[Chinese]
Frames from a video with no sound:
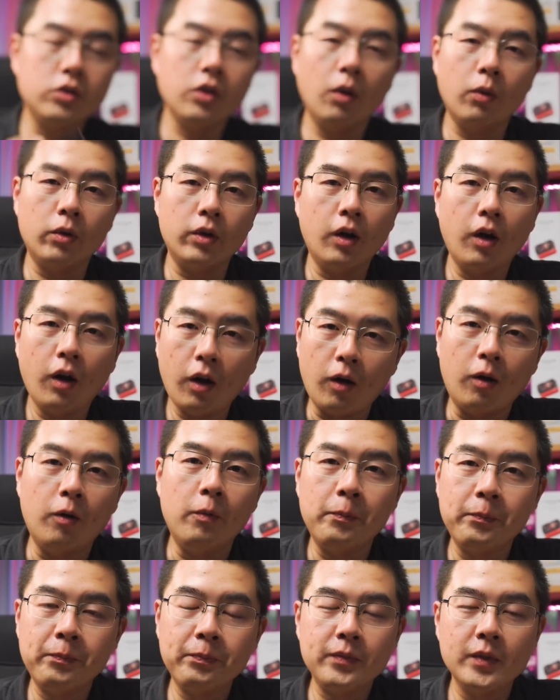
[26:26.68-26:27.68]
音效果要
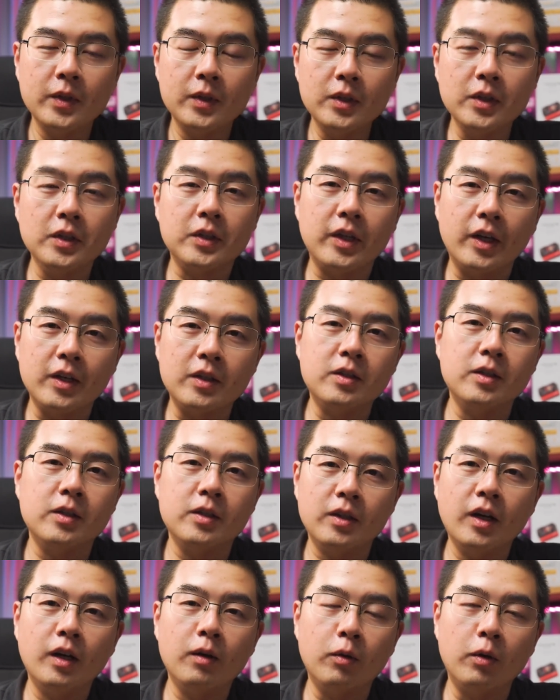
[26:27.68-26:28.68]
好，这一点
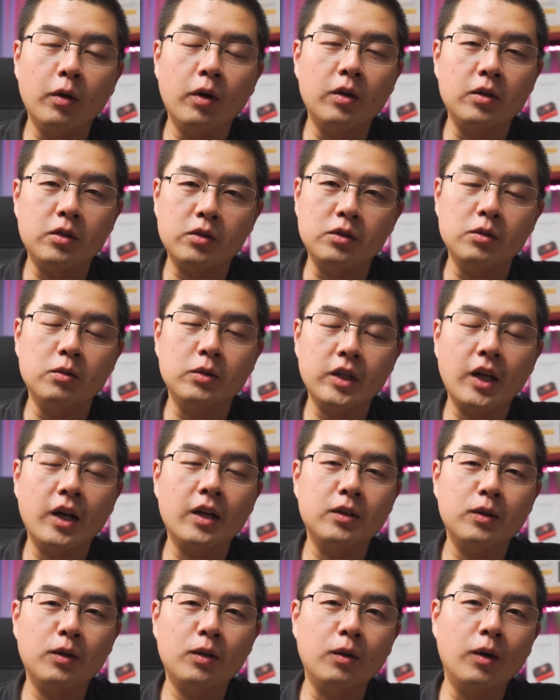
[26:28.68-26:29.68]
是让我使用下
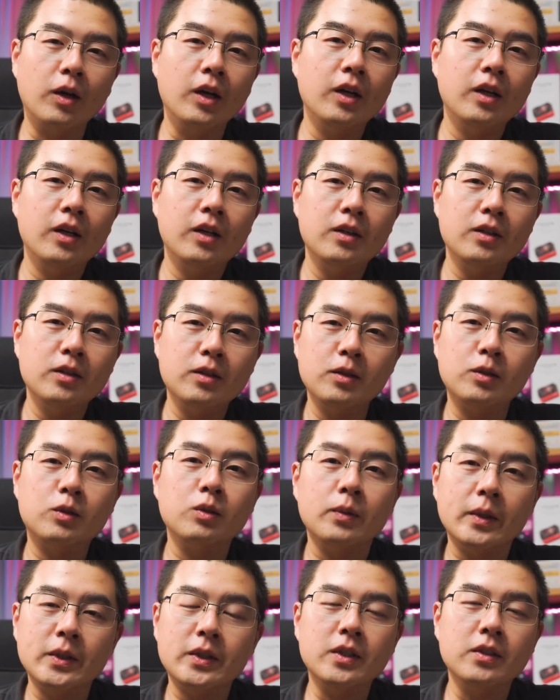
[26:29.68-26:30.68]
来之后是
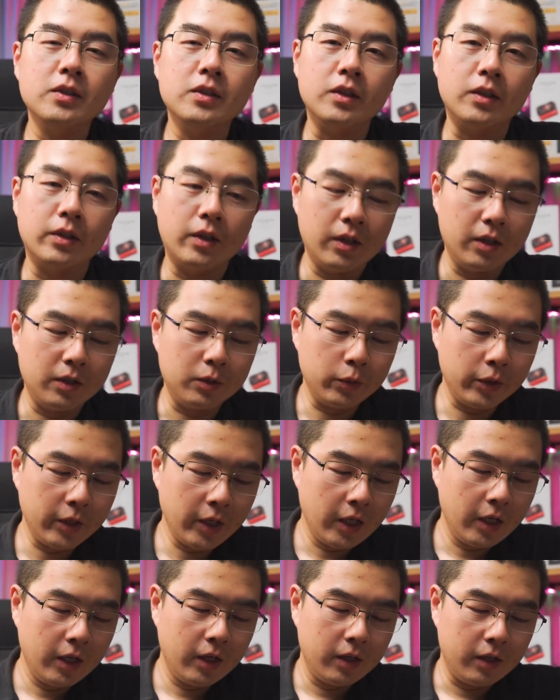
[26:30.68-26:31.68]
最为惊喜的。因
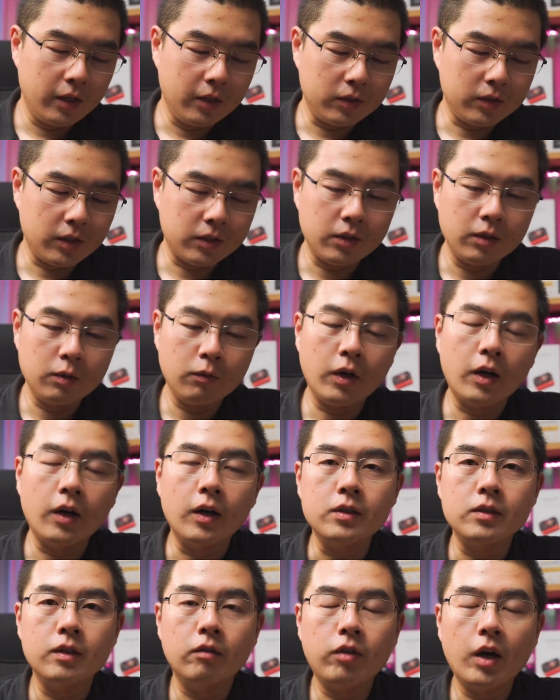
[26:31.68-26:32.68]
为
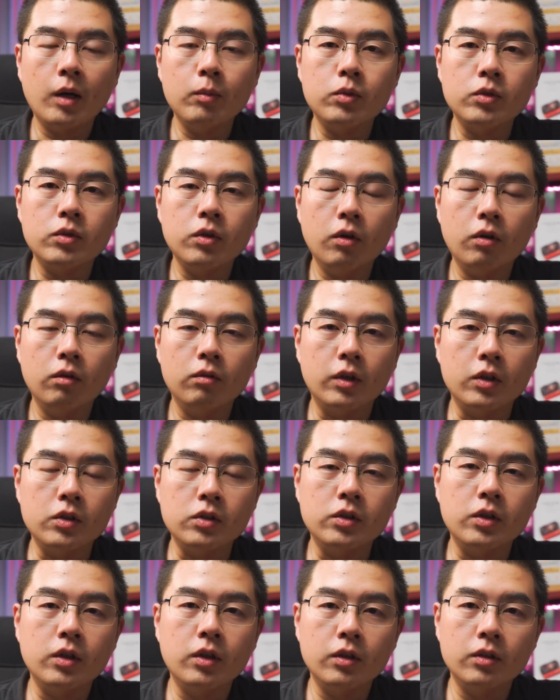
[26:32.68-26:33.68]
Insta360RS 在发布之后呢，
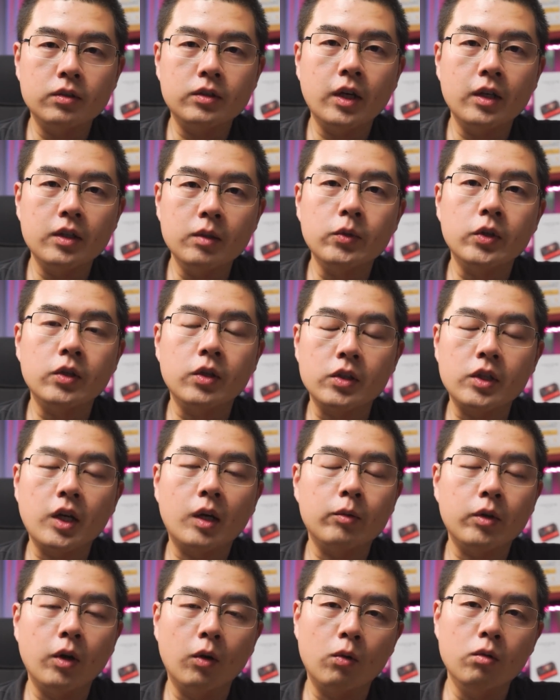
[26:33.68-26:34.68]
实际上在音频上下
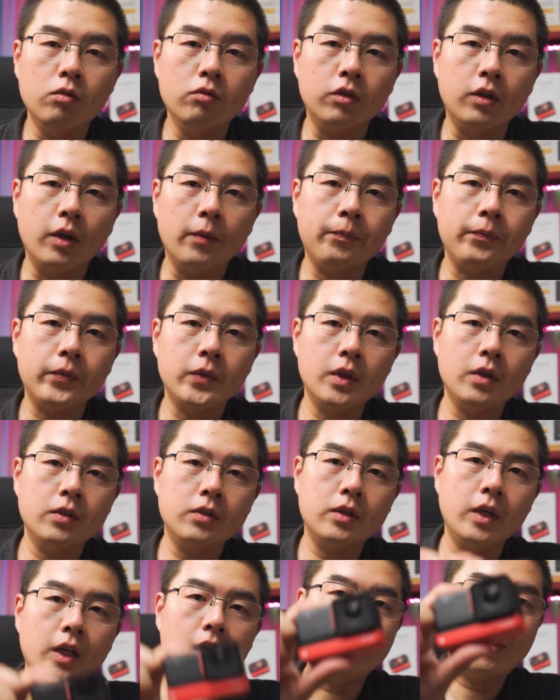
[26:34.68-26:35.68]
了不少功夫的，
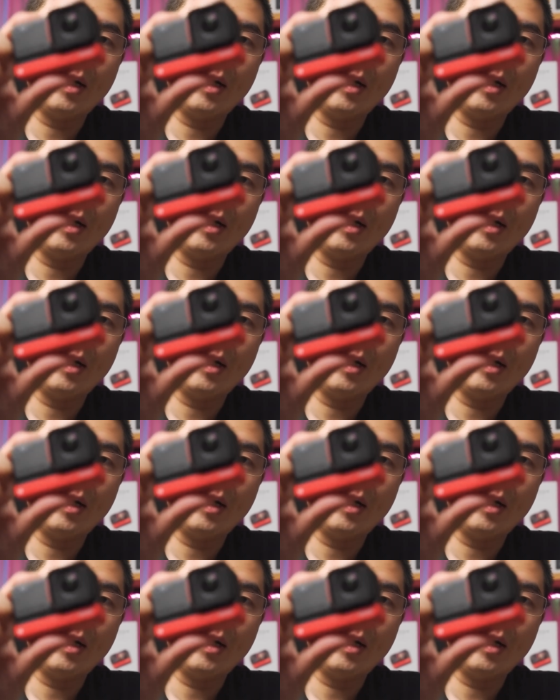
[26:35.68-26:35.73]
但这